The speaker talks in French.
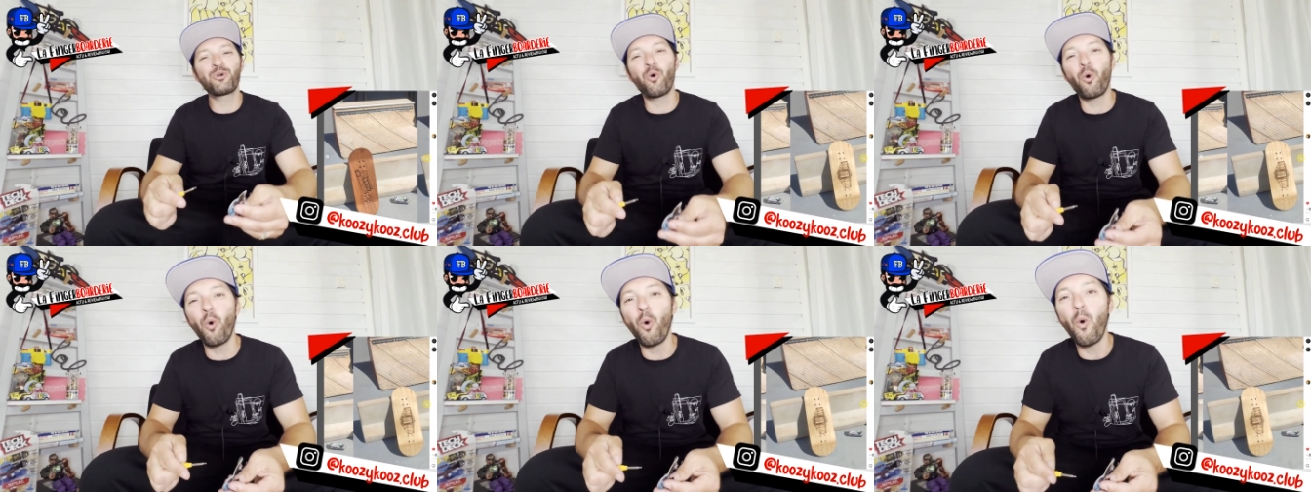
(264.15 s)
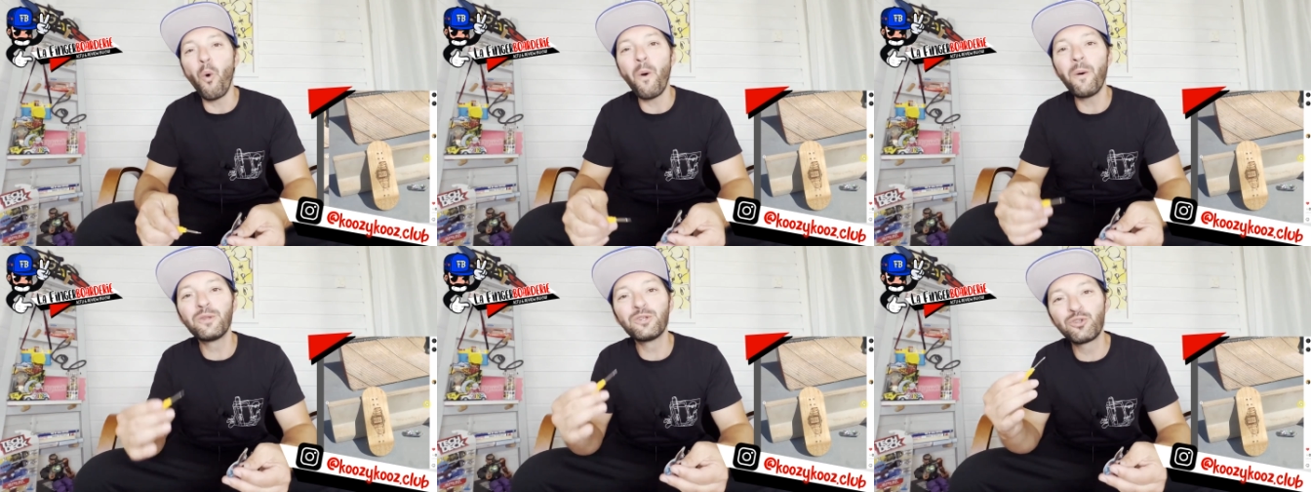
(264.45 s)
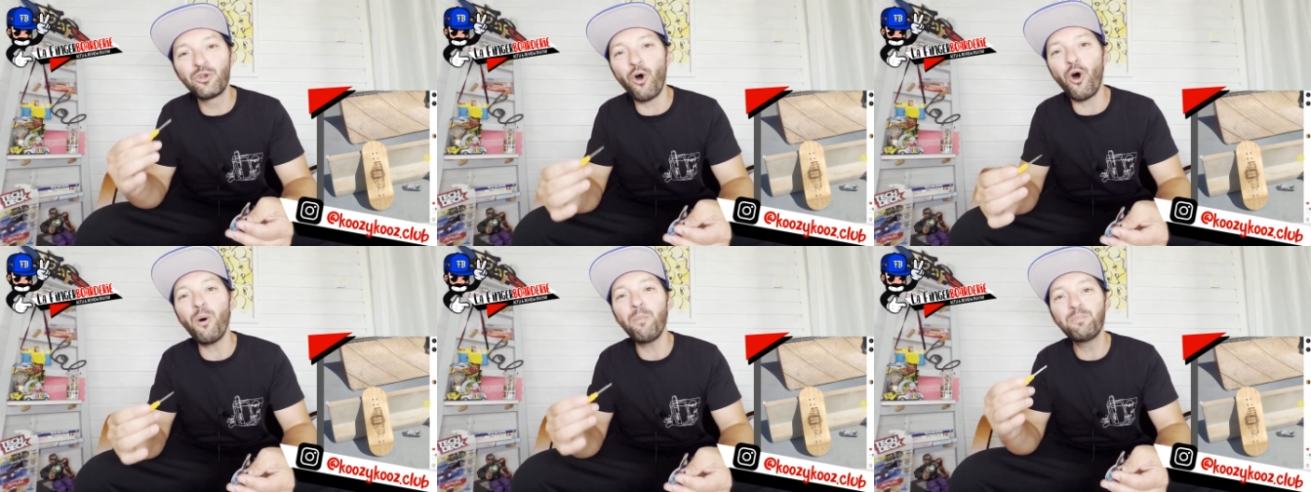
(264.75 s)
Gros
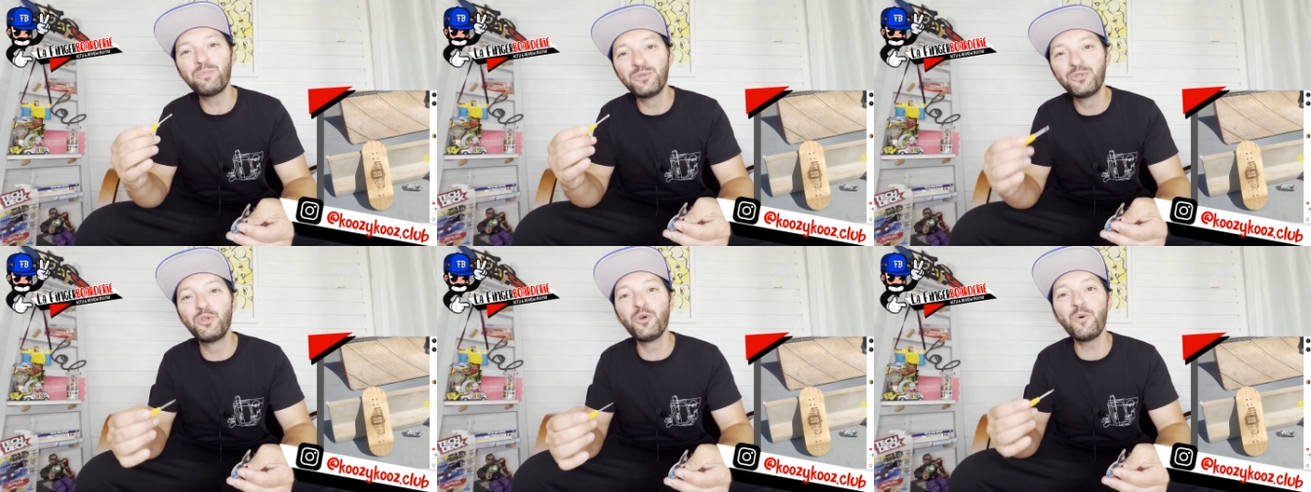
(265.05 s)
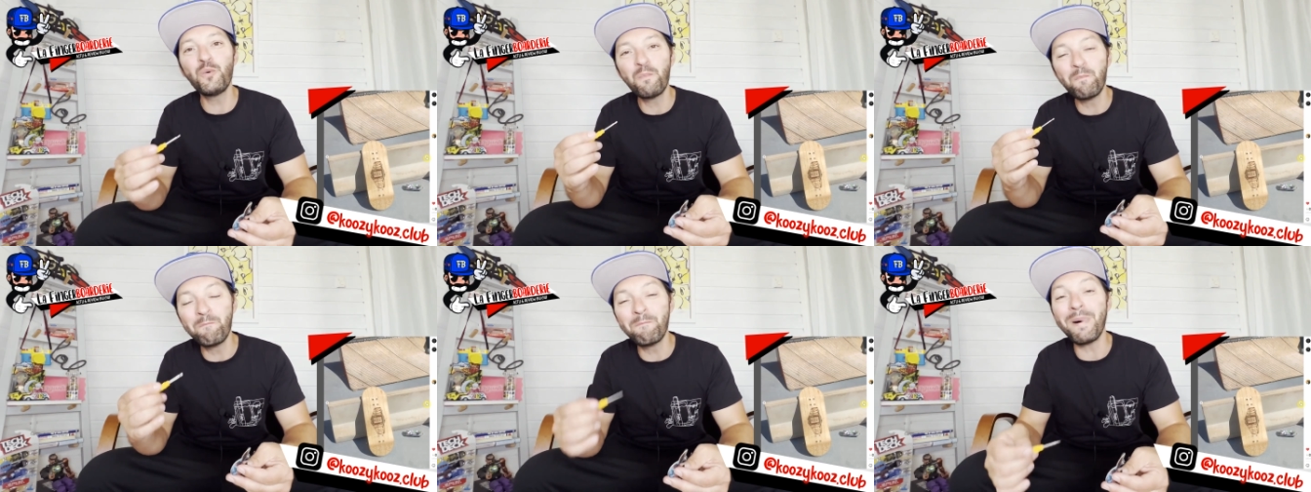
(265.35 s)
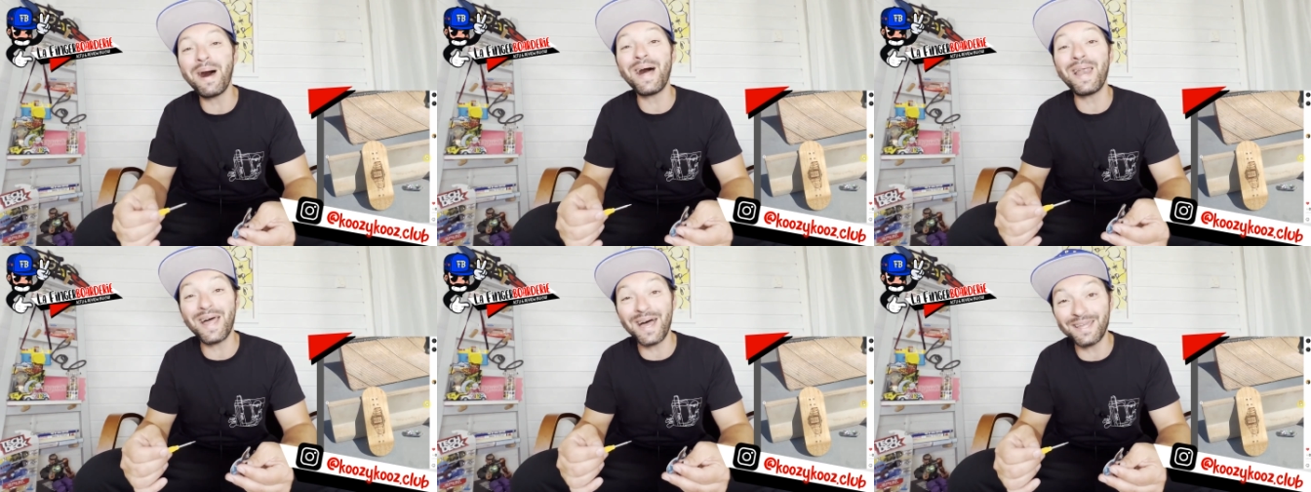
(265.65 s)
drop de
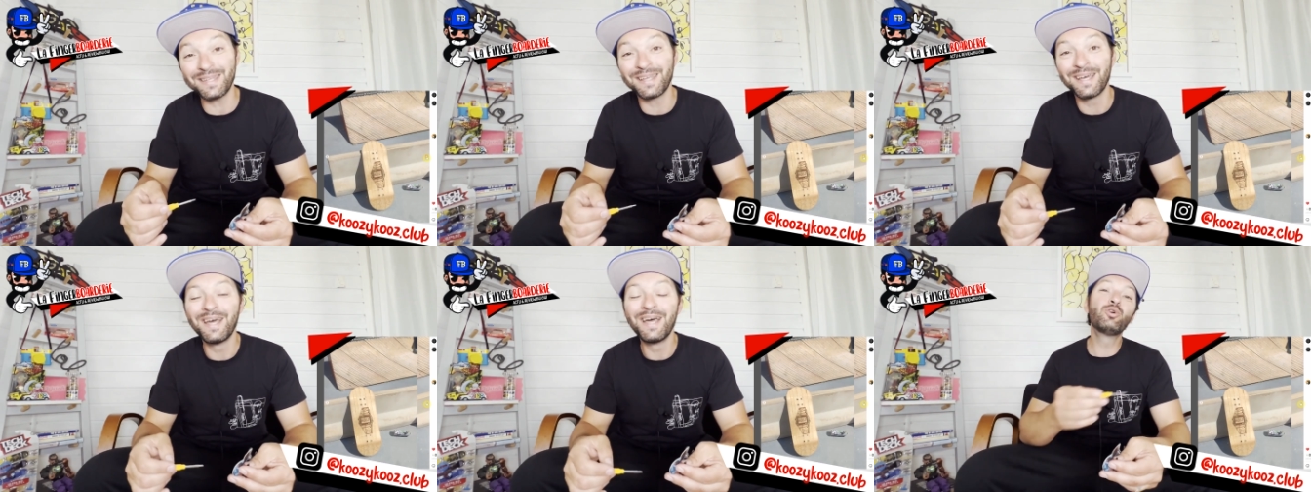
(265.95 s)
malade,